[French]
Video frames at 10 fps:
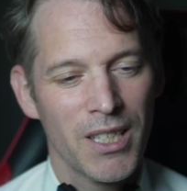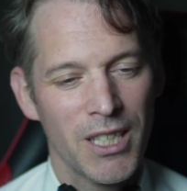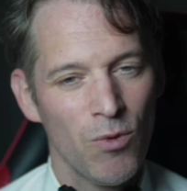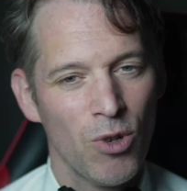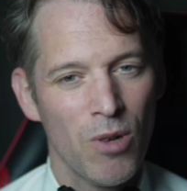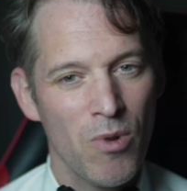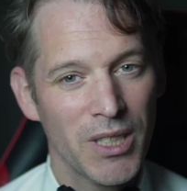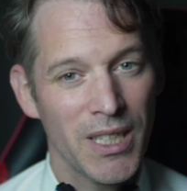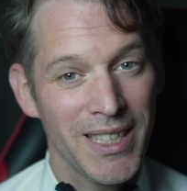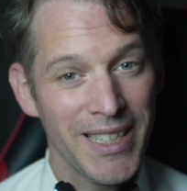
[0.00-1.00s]
Si vous
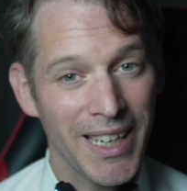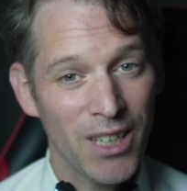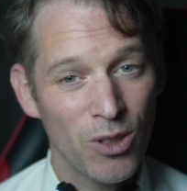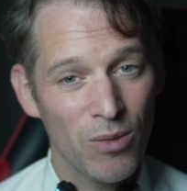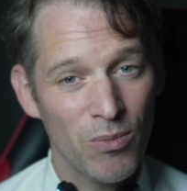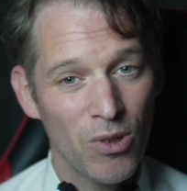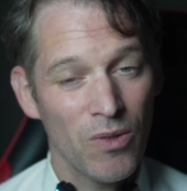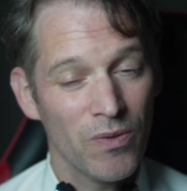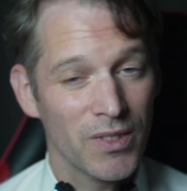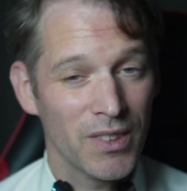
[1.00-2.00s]
commencez
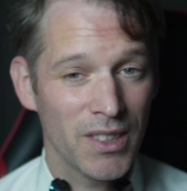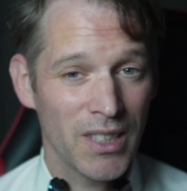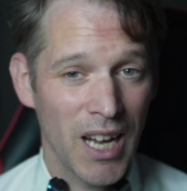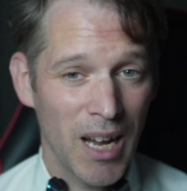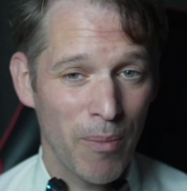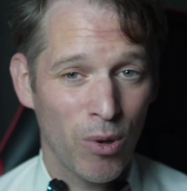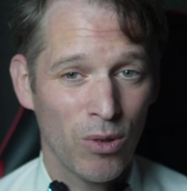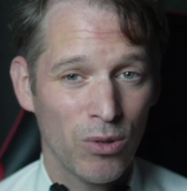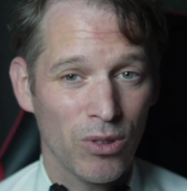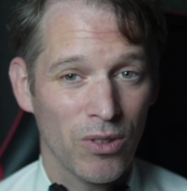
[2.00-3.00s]
directement à
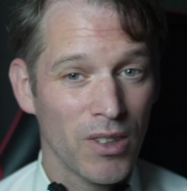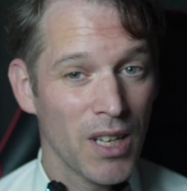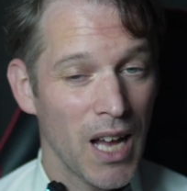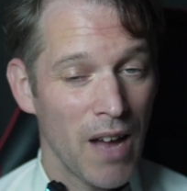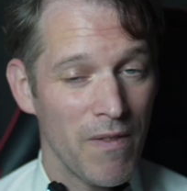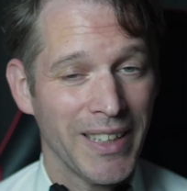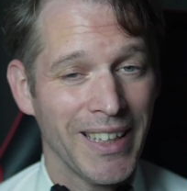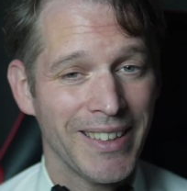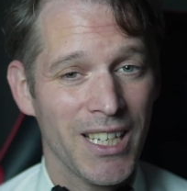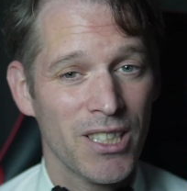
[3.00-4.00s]
apprendre avec
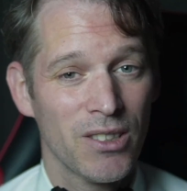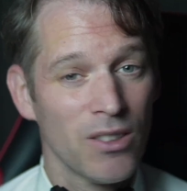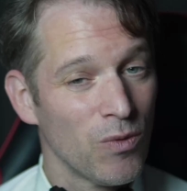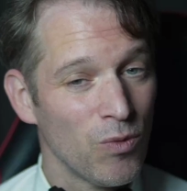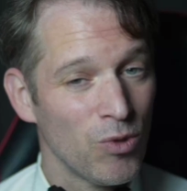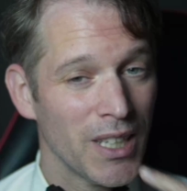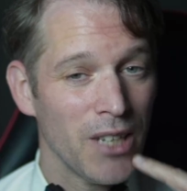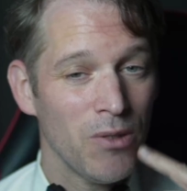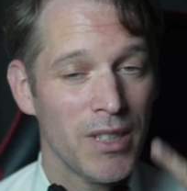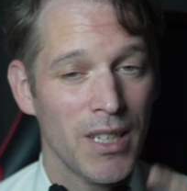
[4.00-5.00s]
des textes, vous
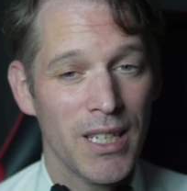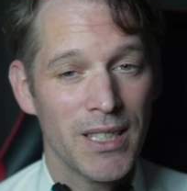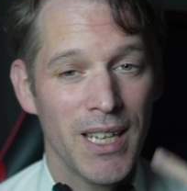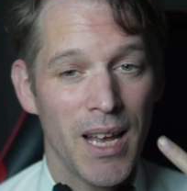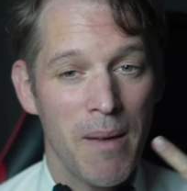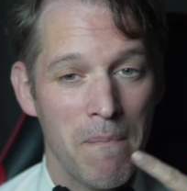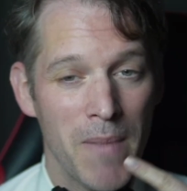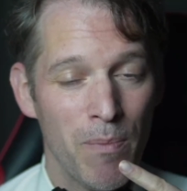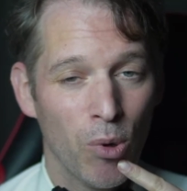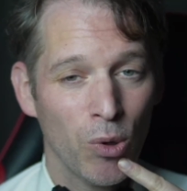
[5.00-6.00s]
allez utiliser la
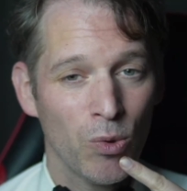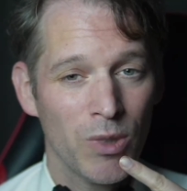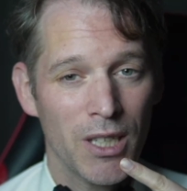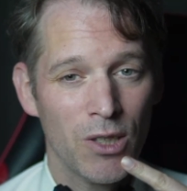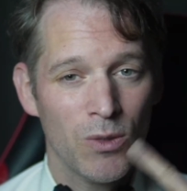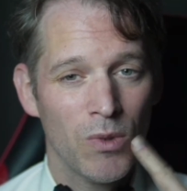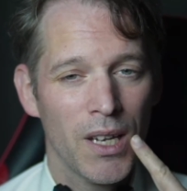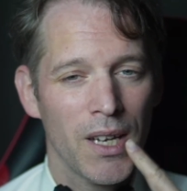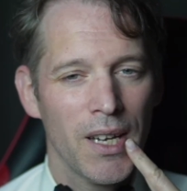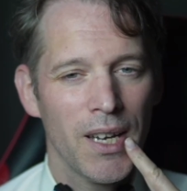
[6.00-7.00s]
même prononciation
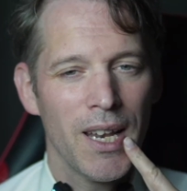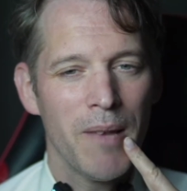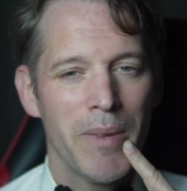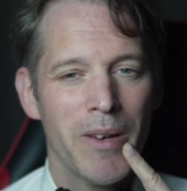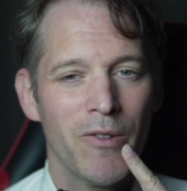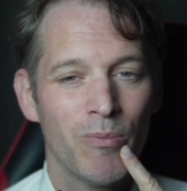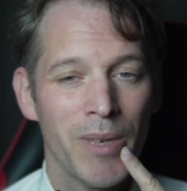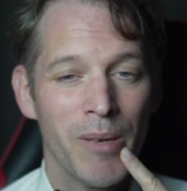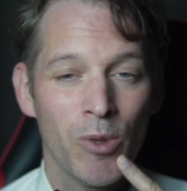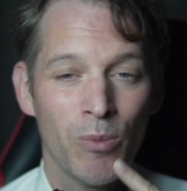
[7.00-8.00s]
et les
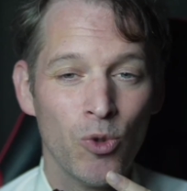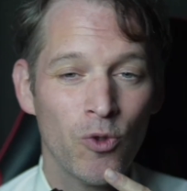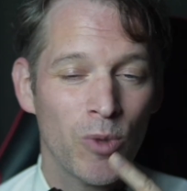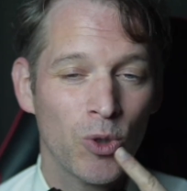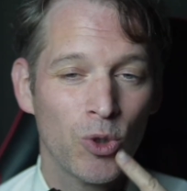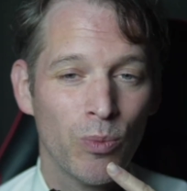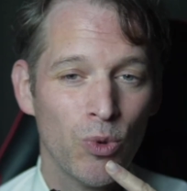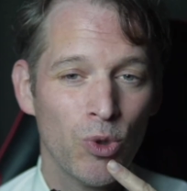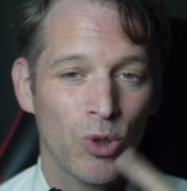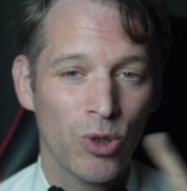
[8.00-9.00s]
mêmes, mouvements de
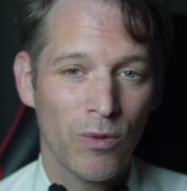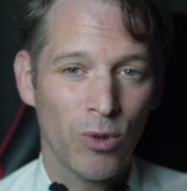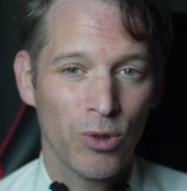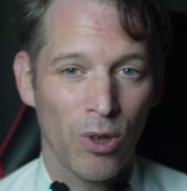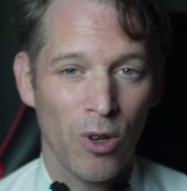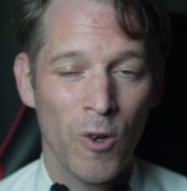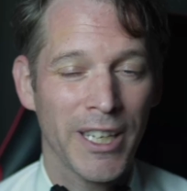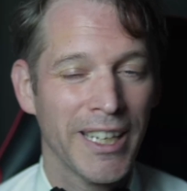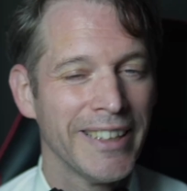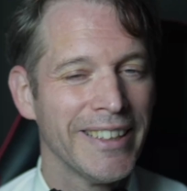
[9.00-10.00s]
bouche que dans votre
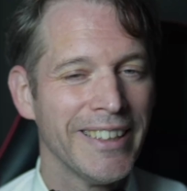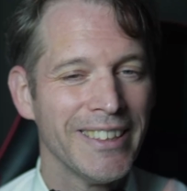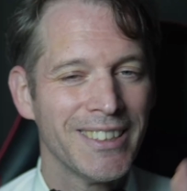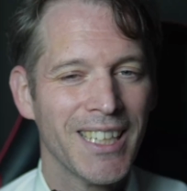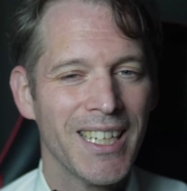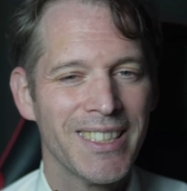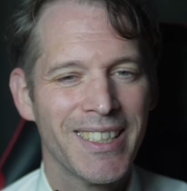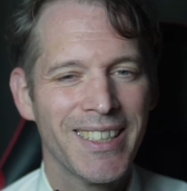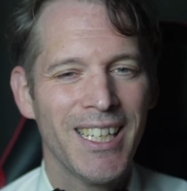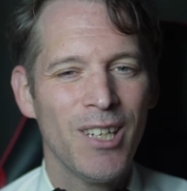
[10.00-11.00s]
langue, et ça,
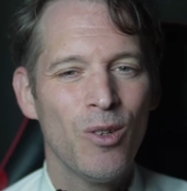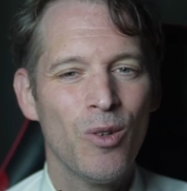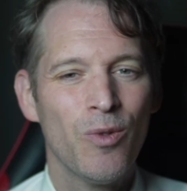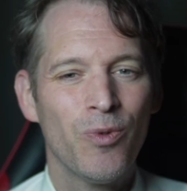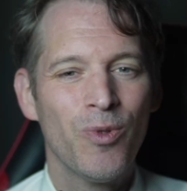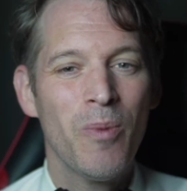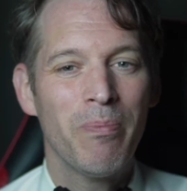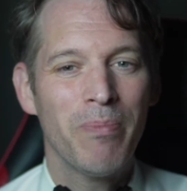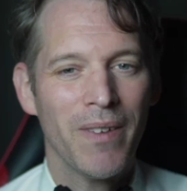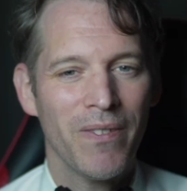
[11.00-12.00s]
c'est ce qu'il ne faut
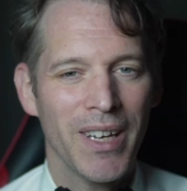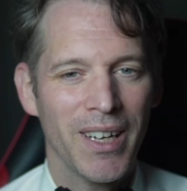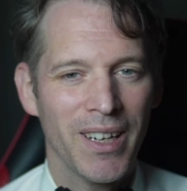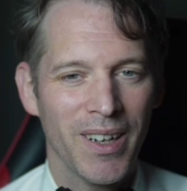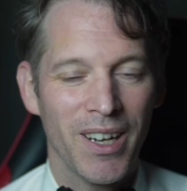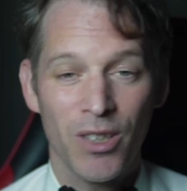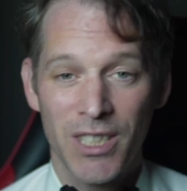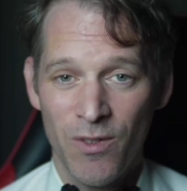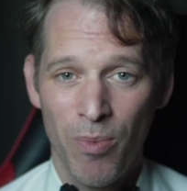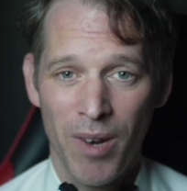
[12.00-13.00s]
pas faire. Alors,
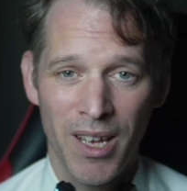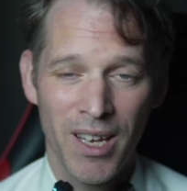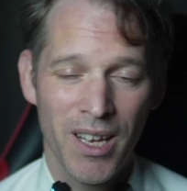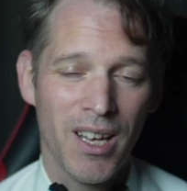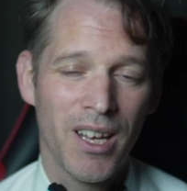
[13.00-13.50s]
s'il vous plaît,